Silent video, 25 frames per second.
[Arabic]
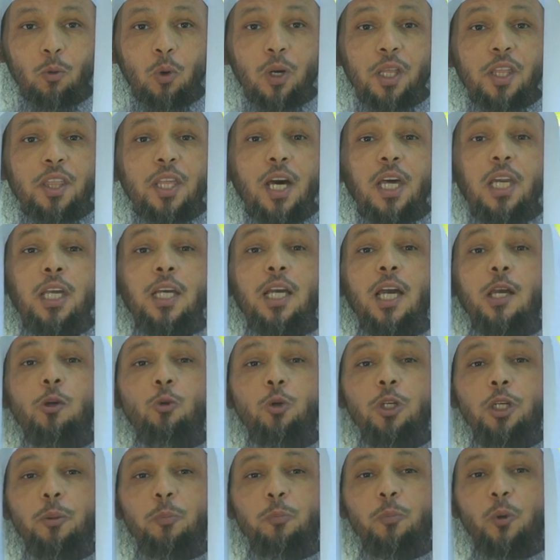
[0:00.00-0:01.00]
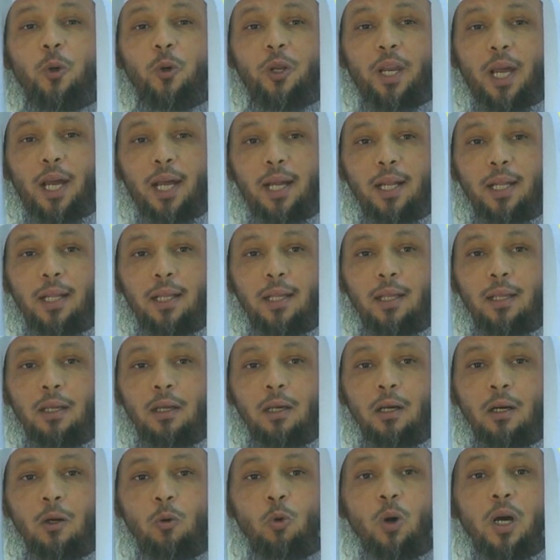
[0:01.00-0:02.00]
ولذلك يحبونه
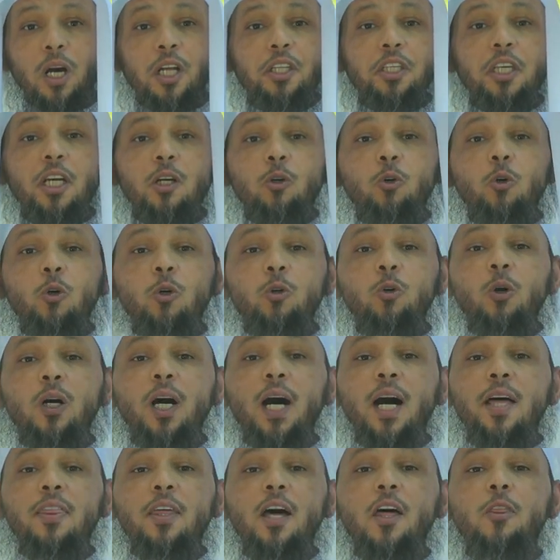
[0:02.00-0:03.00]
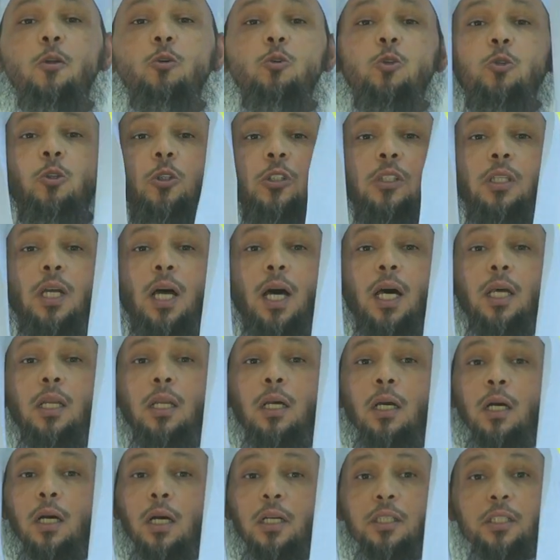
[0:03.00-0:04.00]
وقد يكون هذا ذو
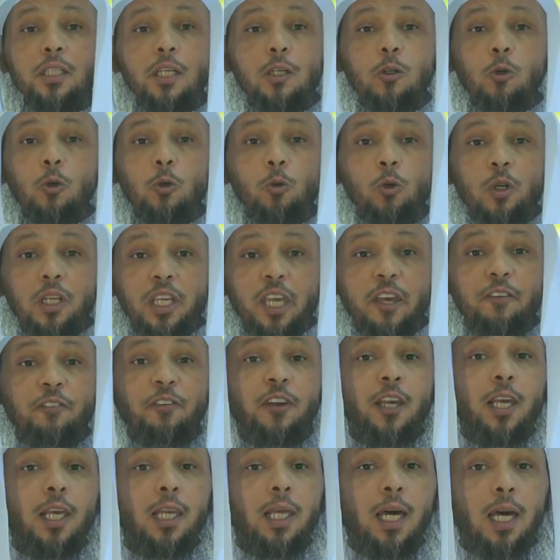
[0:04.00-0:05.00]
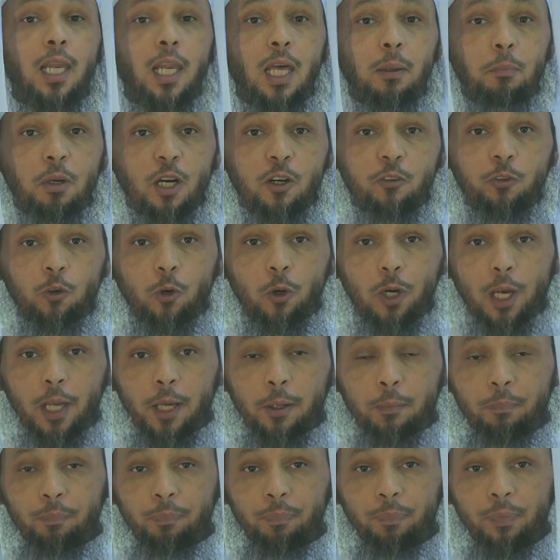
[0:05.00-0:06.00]
سلطان قد يكون الكفيل على
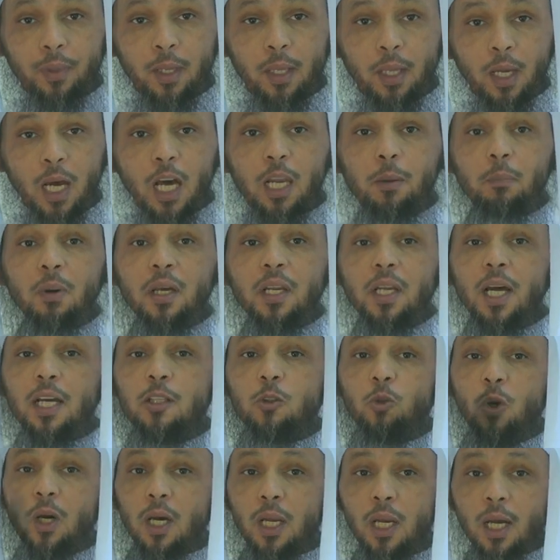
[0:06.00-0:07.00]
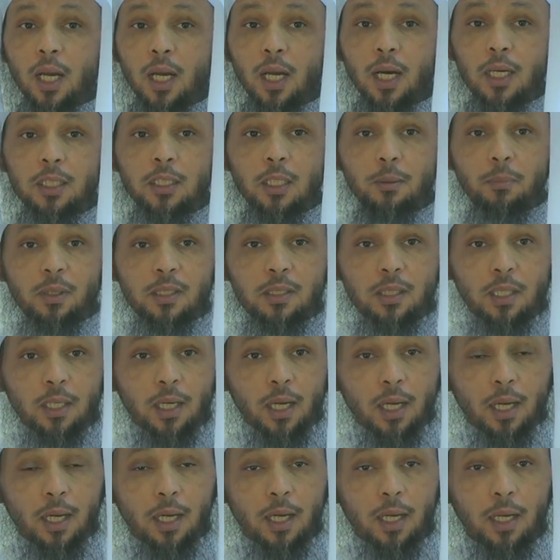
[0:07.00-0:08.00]
مكفوله المراه على
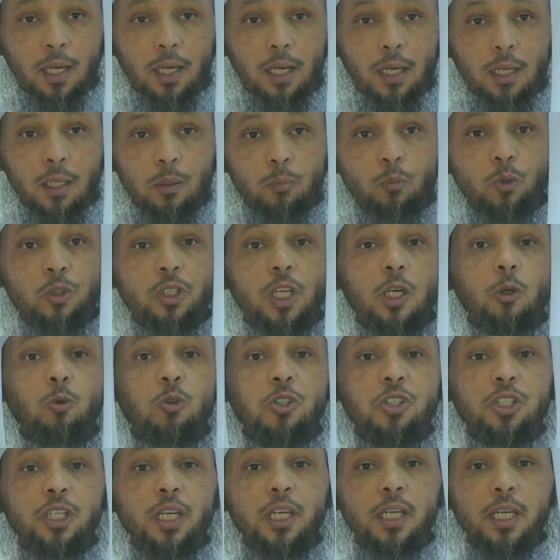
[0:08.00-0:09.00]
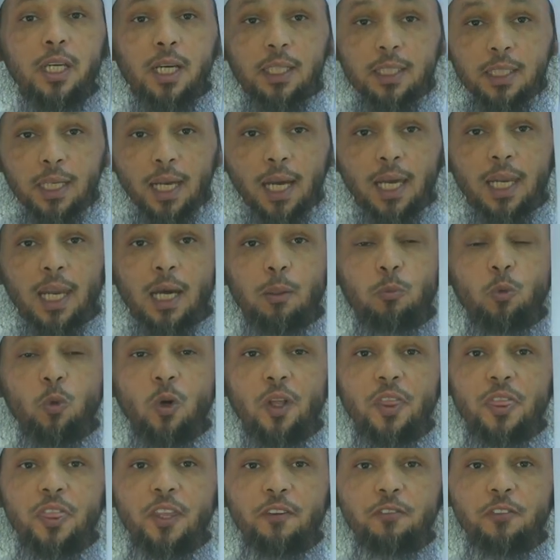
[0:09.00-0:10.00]
خادمتها مدير الشركة على
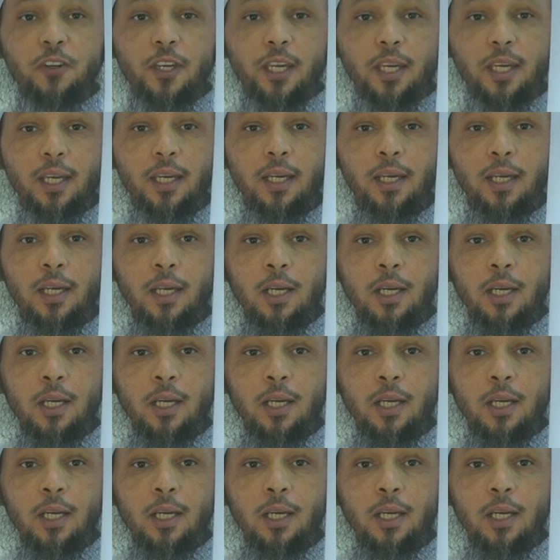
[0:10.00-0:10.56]
موظفيه